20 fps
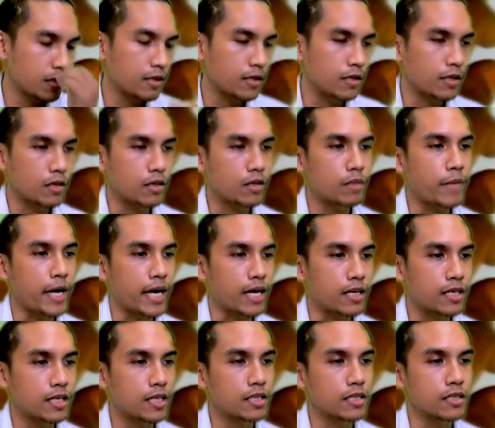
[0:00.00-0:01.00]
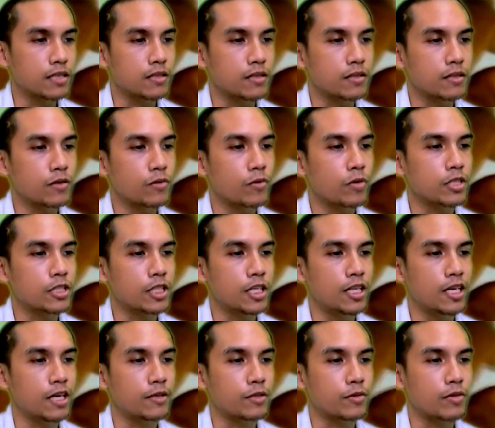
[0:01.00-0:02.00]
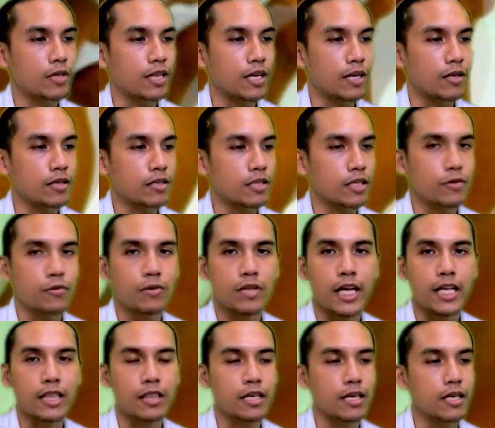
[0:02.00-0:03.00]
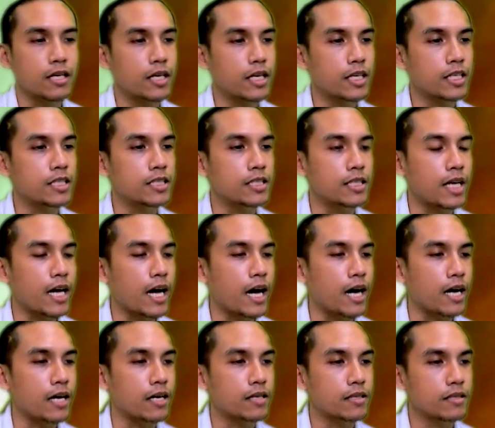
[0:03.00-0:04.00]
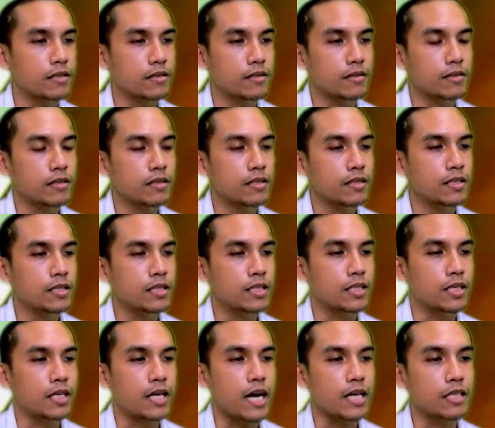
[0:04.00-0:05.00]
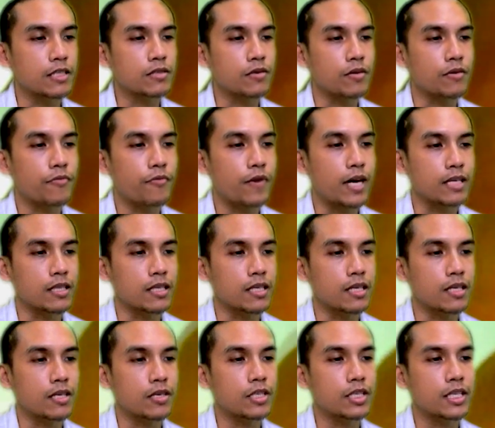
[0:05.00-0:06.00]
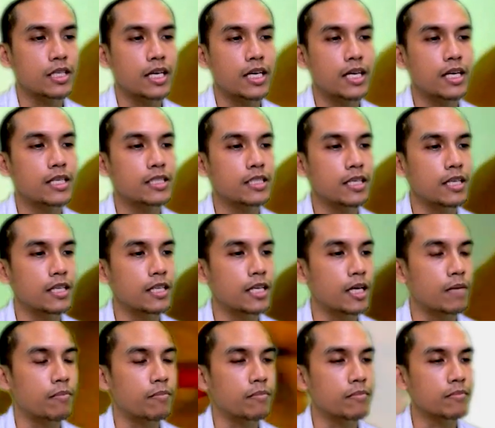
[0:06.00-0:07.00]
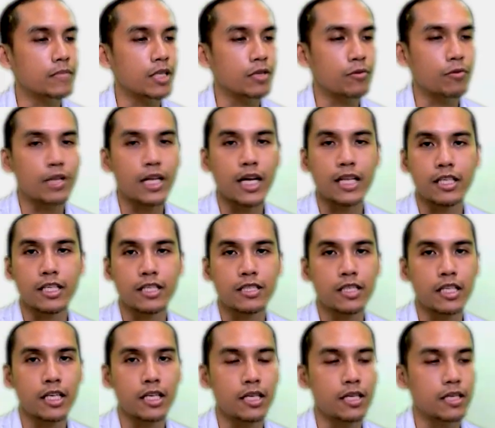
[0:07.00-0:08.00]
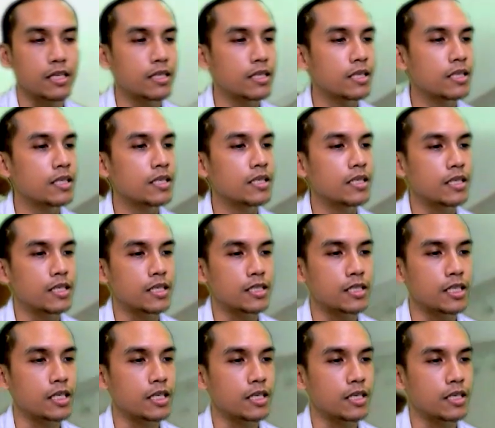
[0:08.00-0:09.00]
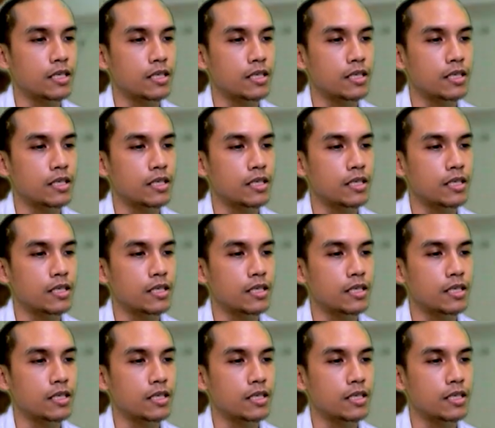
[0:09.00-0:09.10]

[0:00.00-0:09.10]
แล้วก็แบ่งครึ่งตัวสี่เหลี่ยมจัตุรัสจัตุรัสเนี่ยให้กึ่งกลาง กึ่งกลางทั้งสองฝั่งเลยก็จะได้สี่เหลี่ยมจัตุรัสอีกสี่อีกสี่